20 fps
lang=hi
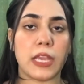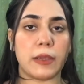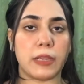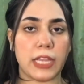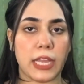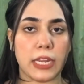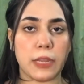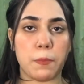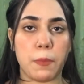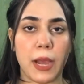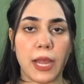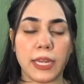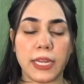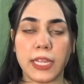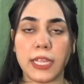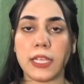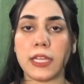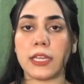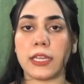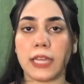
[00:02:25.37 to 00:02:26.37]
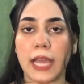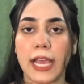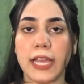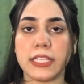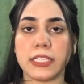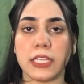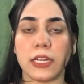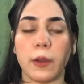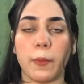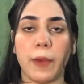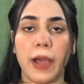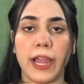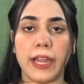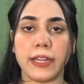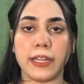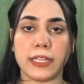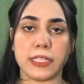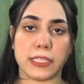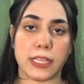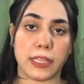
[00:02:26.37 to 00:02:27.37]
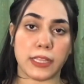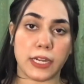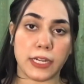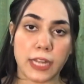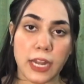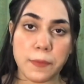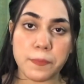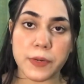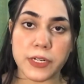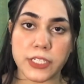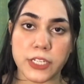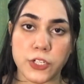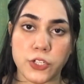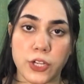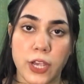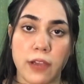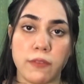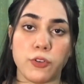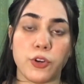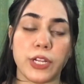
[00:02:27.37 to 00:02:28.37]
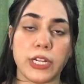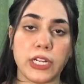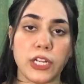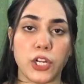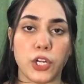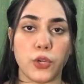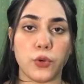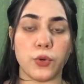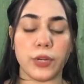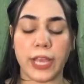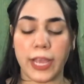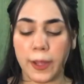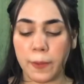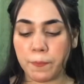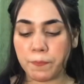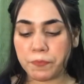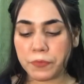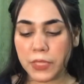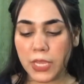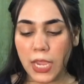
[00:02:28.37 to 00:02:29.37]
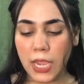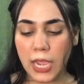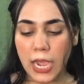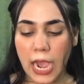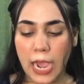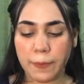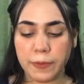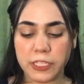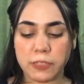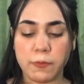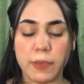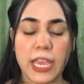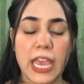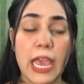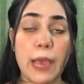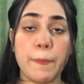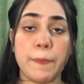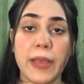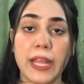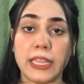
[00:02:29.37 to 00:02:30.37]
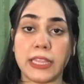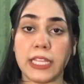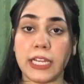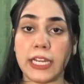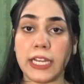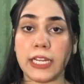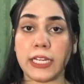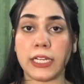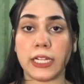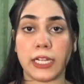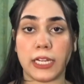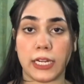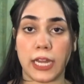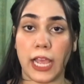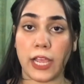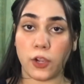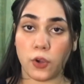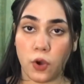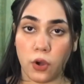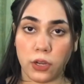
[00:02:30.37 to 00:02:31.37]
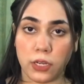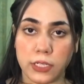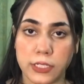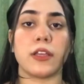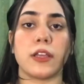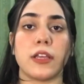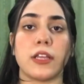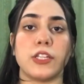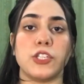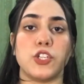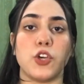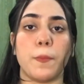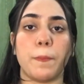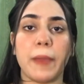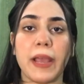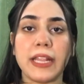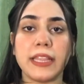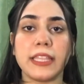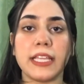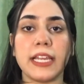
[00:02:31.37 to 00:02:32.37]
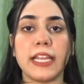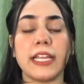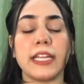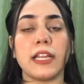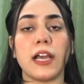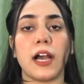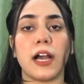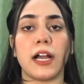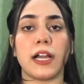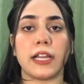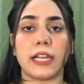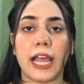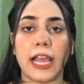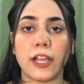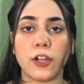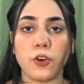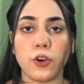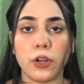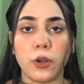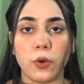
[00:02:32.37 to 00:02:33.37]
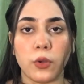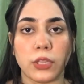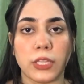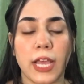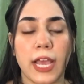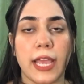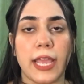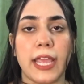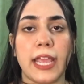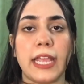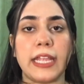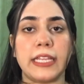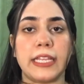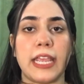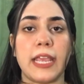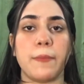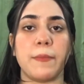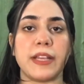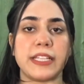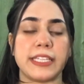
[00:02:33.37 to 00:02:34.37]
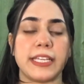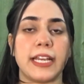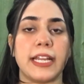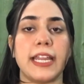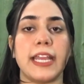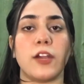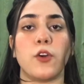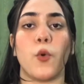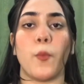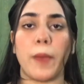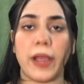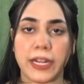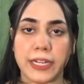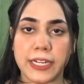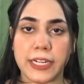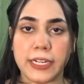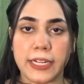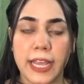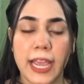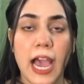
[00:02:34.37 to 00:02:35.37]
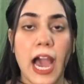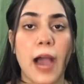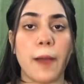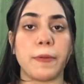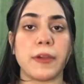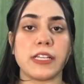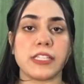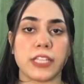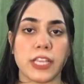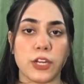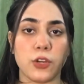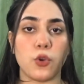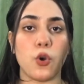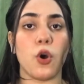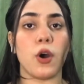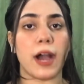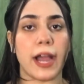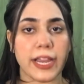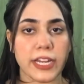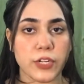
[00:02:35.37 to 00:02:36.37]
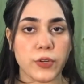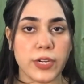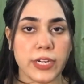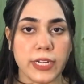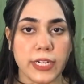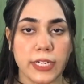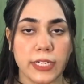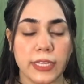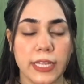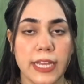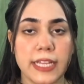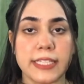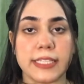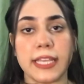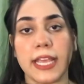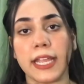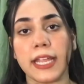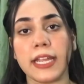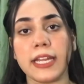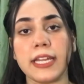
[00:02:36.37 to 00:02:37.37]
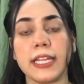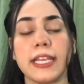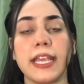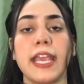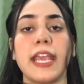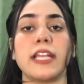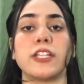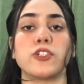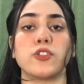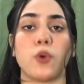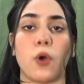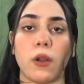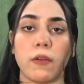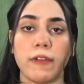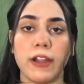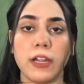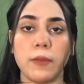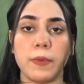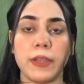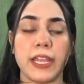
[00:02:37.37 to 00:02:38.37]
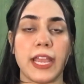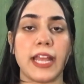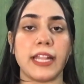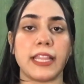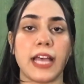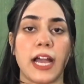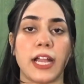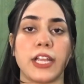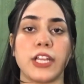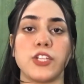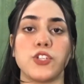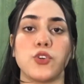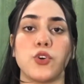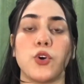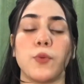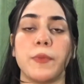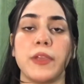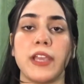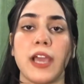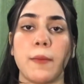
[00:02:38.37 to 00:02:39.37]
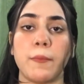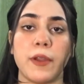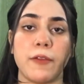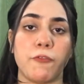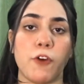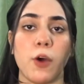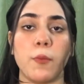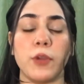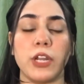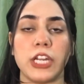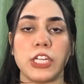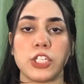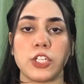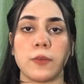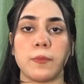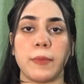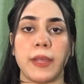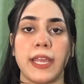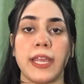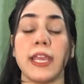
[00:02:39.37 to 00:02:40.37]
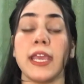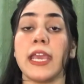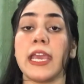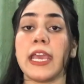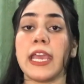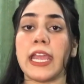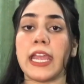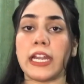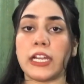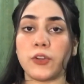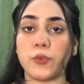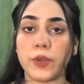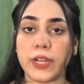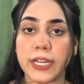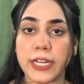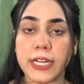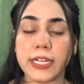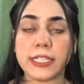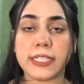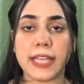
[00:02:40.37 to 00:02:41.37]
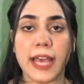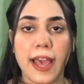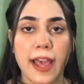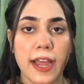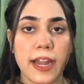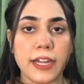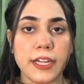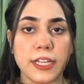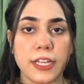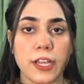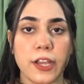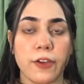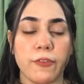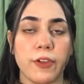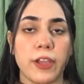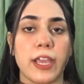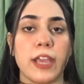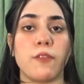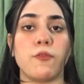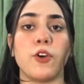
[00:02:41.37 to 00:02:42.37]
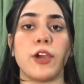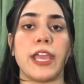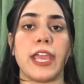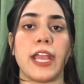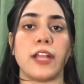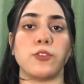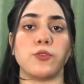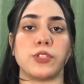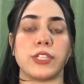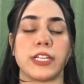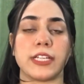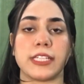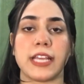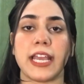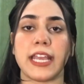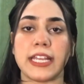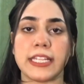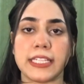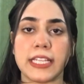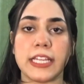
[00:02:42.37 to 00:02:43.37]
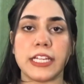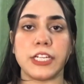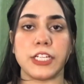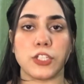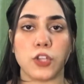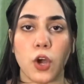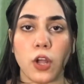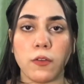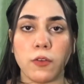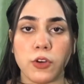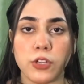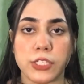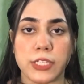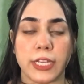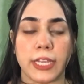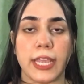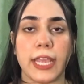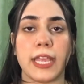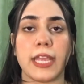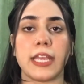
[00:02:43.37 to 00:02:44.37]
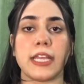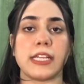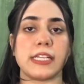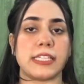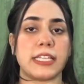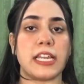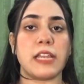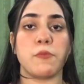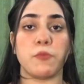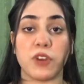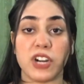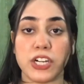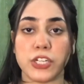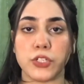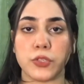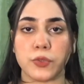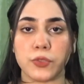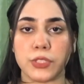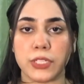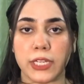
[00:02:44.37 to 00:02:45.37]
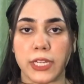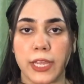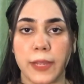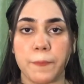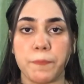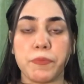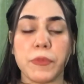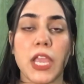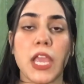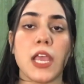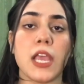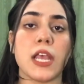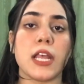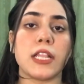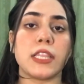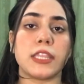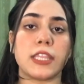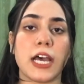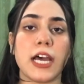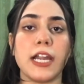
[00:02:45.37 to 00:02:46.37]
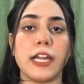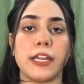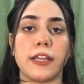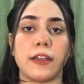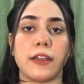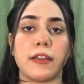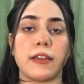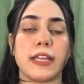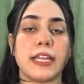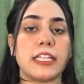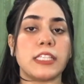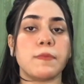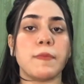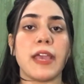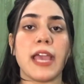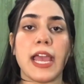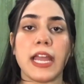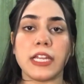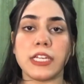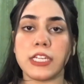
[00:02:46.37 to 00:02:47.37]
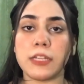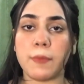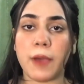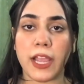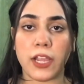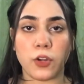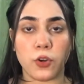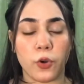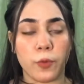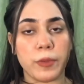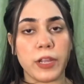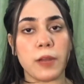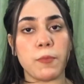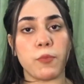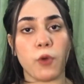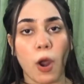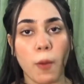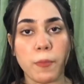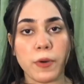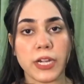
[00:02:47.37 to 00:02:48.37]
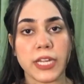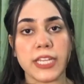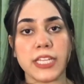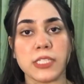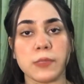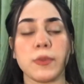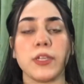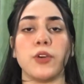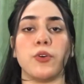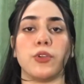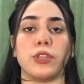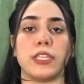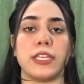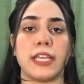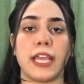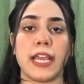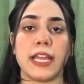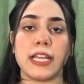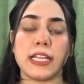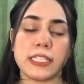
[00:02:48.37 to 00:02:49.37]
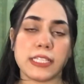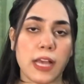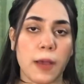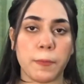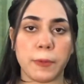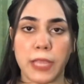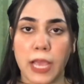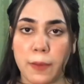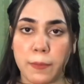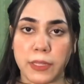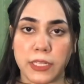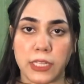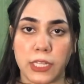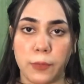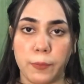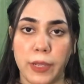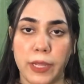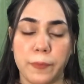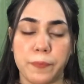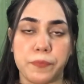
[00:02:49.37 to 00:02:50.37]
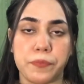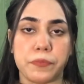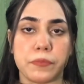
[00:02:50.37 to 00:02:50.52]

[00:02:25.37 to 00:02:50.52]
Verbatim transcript: यानी पानी नायसिनामाइड इसके अंदर टेन जो है वो इंक्लूड है अब इसमें है पेंथलिन ग्लाइकॉल जो पेंथलिन ग्लाइकोल होता है ये बेसिकली एक हुमेक्टेंट है आपकी स्किन को हाइड्रेट करता है सेकंड ये एक सॉल्वेंट भी है ताकि जो भी हमने फॉर्मुलेशन में इंग्रेडिएंट्स ऐड किए हुए हैं वो एक दूसरे के साथ इजीली डिजोल्व हो सके इजीली मर्ज हो सके थर्ड इसमें एंटी माइक्रोबियल प्रॉपर्टीज भी होती हैं इसका क्या मतलब है